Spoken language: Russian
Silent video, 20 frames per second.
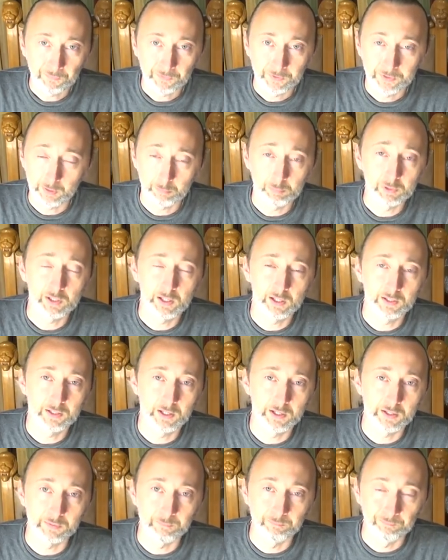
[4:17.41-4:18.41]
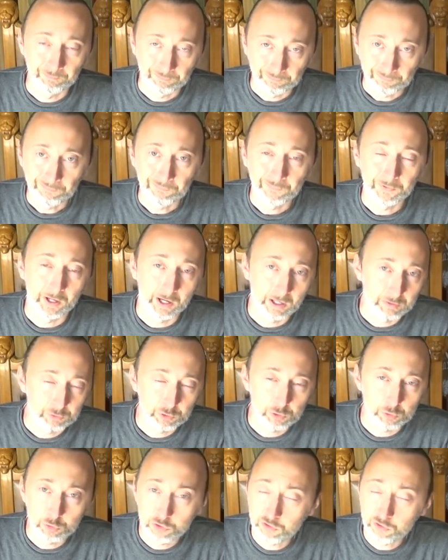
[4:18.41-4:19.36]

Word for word: Я благодарен автору.